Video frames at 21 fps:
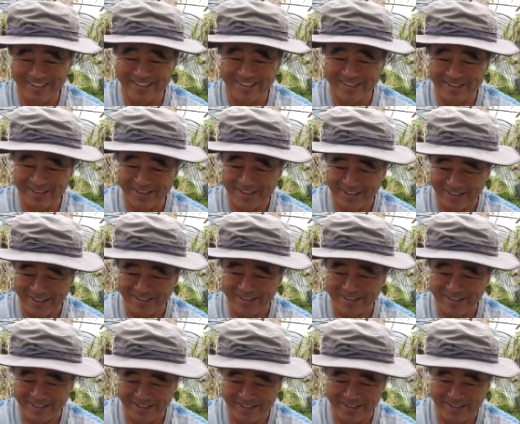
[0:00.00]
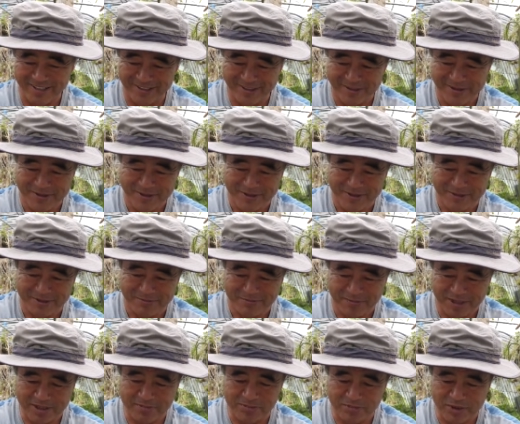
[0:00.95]
あはいえー
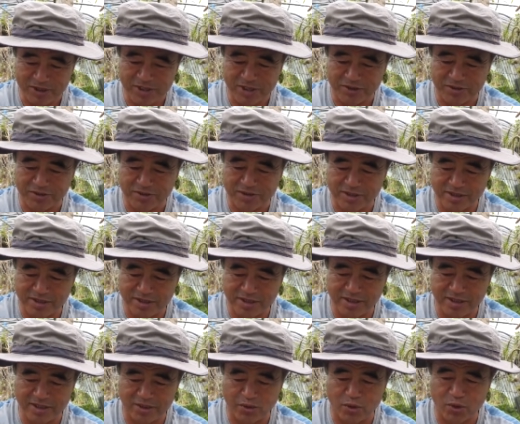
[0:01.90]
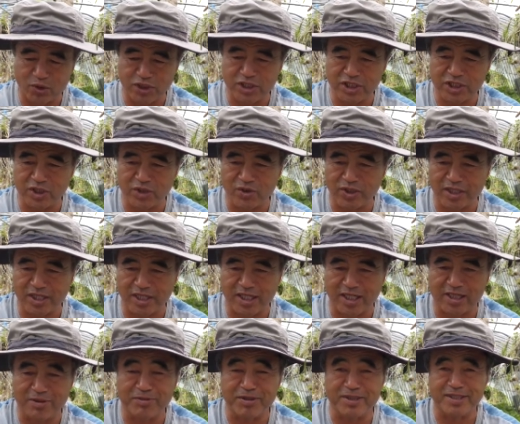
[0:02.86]
まあ、もしあの地域で欲しいという方が
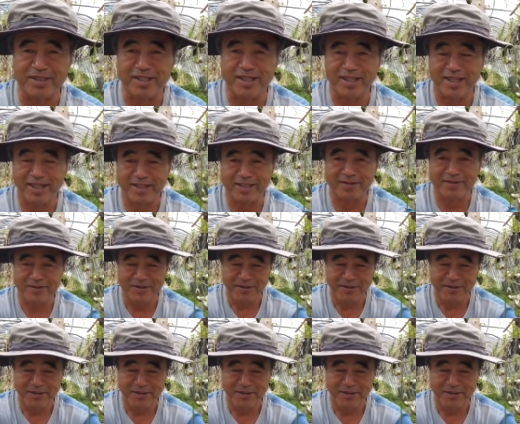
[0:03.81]
あればですね、はい、